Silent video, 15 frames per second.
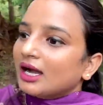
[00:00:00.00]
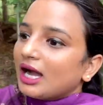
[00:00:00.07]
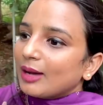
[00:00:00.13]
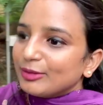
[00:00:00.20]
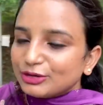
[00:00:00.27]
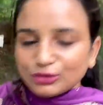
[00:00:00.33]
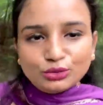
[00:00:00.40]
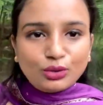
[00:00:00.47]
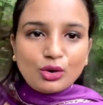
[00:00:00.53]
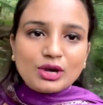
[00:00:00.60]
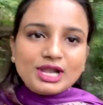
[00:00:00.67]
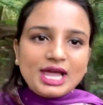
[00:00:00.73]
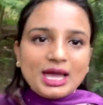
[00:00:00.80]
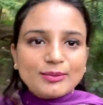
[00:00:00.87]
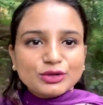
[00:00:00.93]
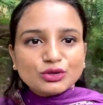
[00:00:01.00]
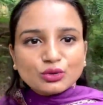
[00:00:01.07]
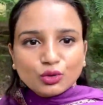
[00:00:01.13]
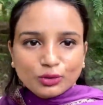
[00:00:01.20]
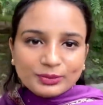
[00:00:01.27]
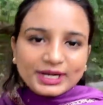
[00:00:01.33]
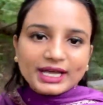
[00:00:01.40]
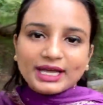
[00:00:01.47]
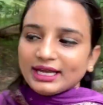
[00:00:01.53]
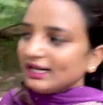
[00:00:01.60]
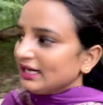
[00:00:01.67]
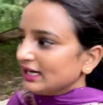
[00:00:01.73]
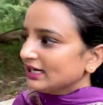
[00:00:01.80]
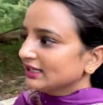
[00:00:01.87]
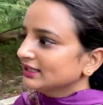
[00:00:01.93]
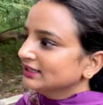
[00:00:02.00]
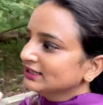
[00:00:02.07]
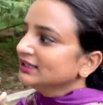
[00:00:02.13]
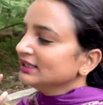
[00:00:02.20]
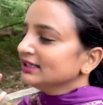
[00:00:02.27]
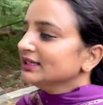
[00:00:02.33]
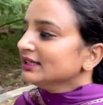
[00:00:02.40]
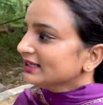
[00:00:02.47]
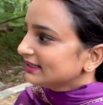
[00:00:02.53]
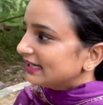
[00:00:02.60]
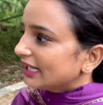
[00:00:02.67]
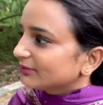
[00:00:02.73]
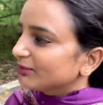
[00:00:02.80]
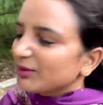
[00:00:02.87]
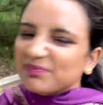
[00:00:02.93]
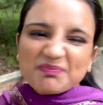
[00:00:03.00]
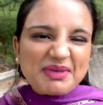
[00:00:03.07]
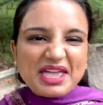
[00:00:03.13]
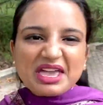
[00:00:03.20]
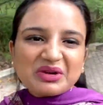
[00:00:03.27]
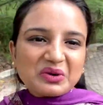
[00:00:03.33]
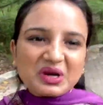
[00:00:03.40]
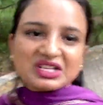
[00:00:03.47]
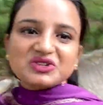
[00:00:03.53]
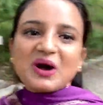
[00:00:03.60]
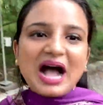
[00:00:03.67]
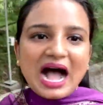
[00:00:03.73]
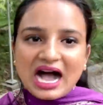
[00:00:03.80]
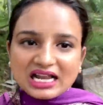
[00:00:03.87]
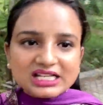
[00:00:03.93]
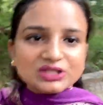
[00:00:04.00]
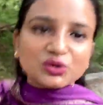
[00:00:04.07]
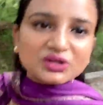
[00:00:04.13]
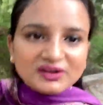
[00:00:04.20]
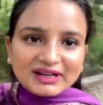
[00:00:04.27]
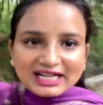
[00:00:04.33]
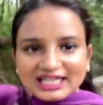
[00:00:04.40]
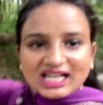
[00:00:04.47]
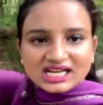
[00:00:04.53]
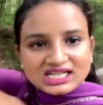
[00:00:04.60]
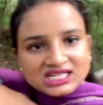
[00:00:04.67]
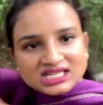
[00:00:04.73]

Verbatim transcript: अभी तो दौड़ लिया अभी तो घूम रहे हैं रात में पैरों का जो हालत होने वाला ना